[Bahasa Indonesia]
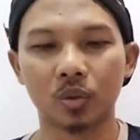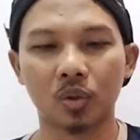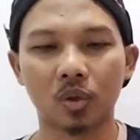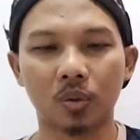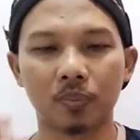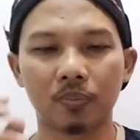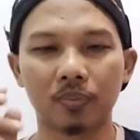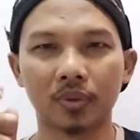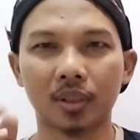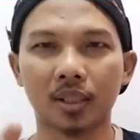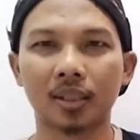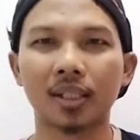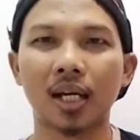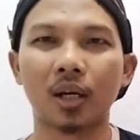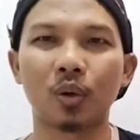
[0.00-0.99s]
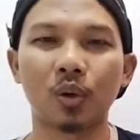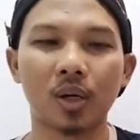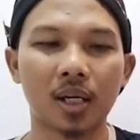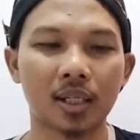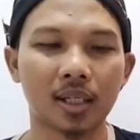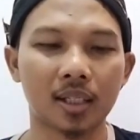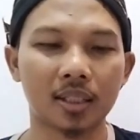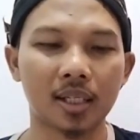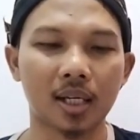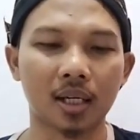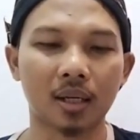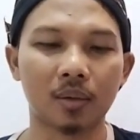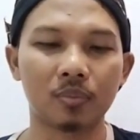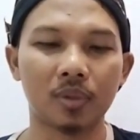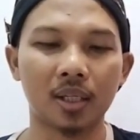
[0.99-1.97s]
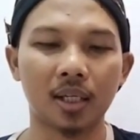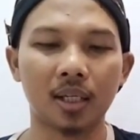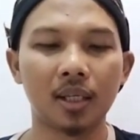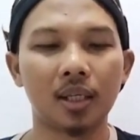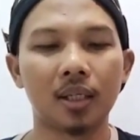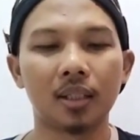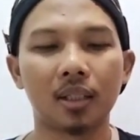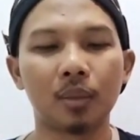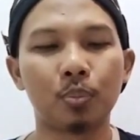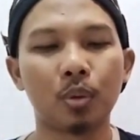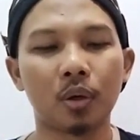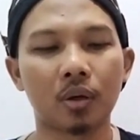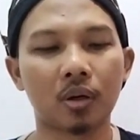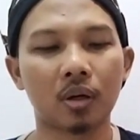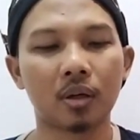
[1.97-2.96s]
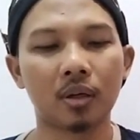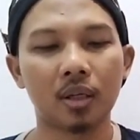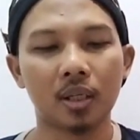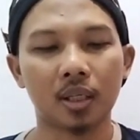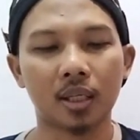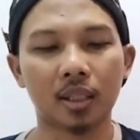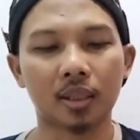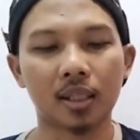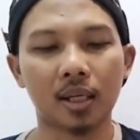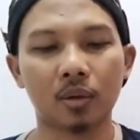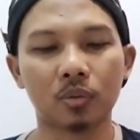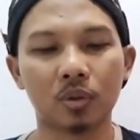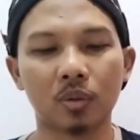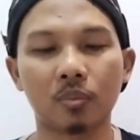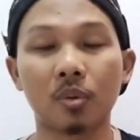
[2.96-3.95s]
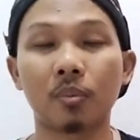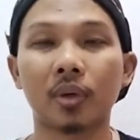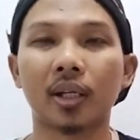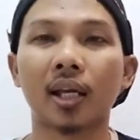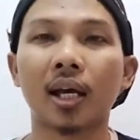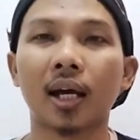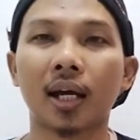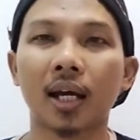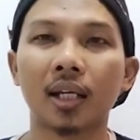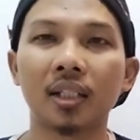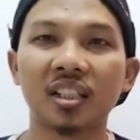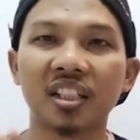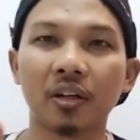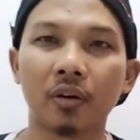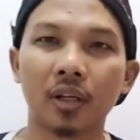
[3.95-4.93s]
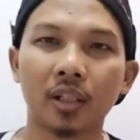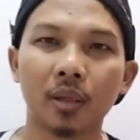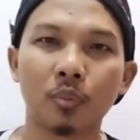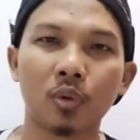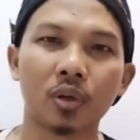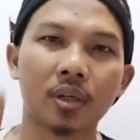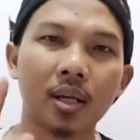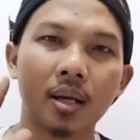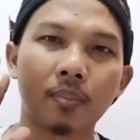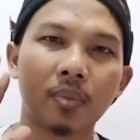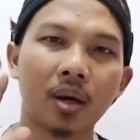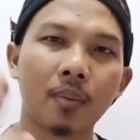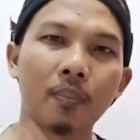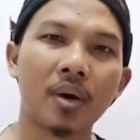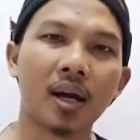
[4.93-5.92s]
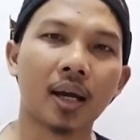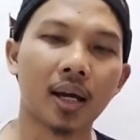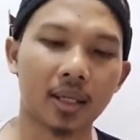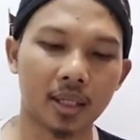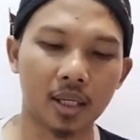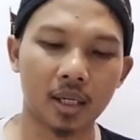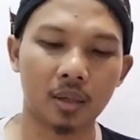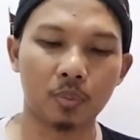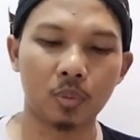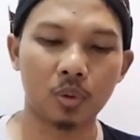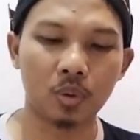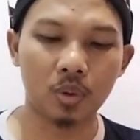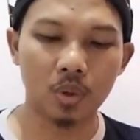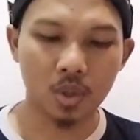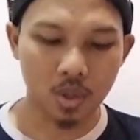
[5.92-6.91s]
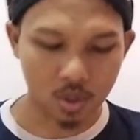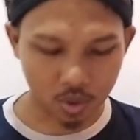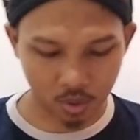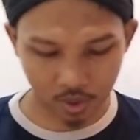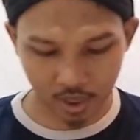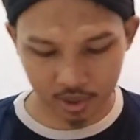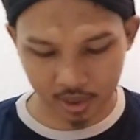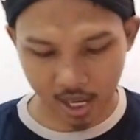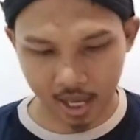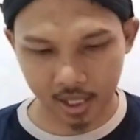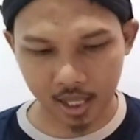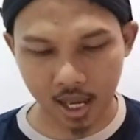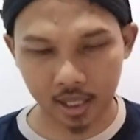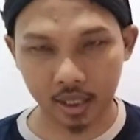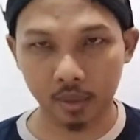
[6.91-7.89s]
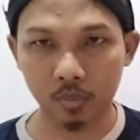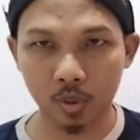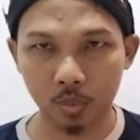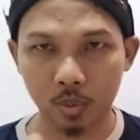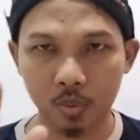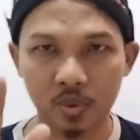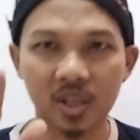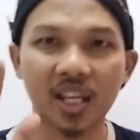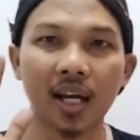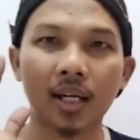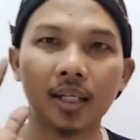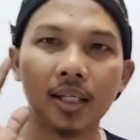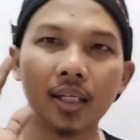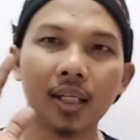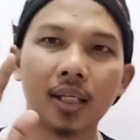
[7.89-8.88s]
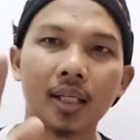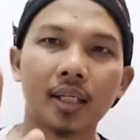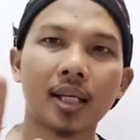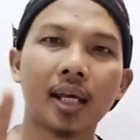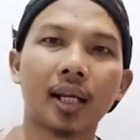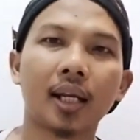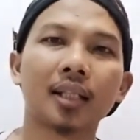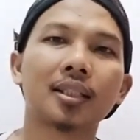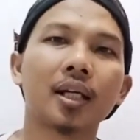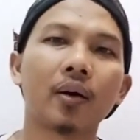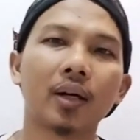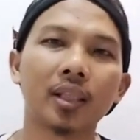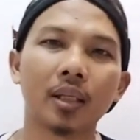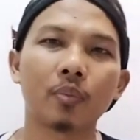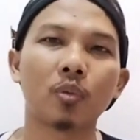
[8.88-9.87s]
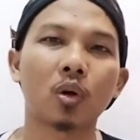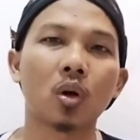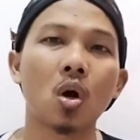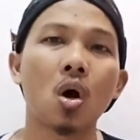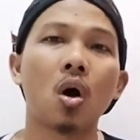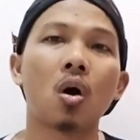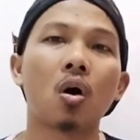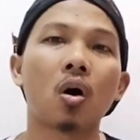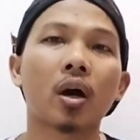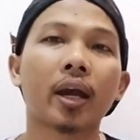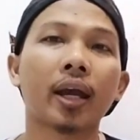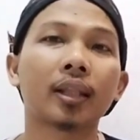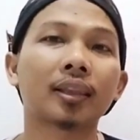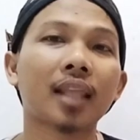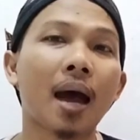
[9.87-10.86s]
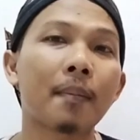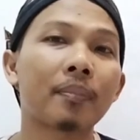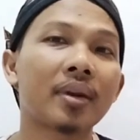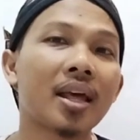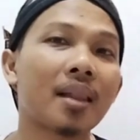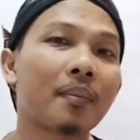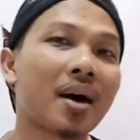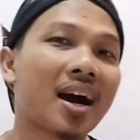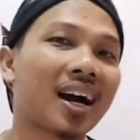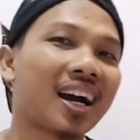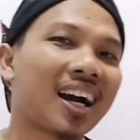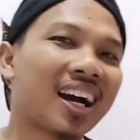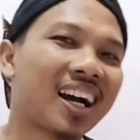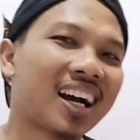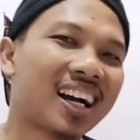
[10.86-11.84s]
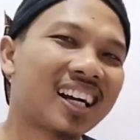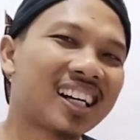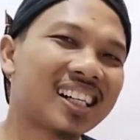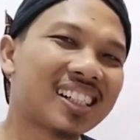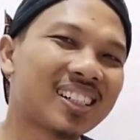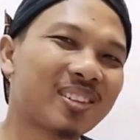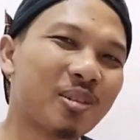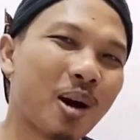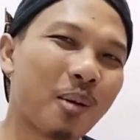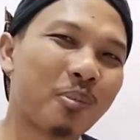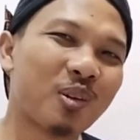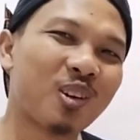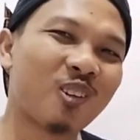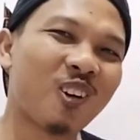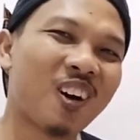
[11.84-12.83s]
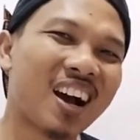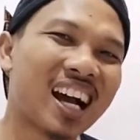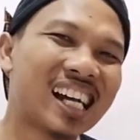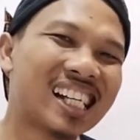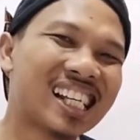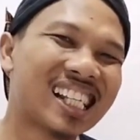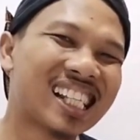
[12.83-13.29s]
cukup terjangkau harganya alhamdulillah diborong kita untuk memeriahkan di Jawa Timur dan mengembangkan ilmu roket air lagi membumikan di daerah Jawa Timur. Oke, thumbnail Bang 20.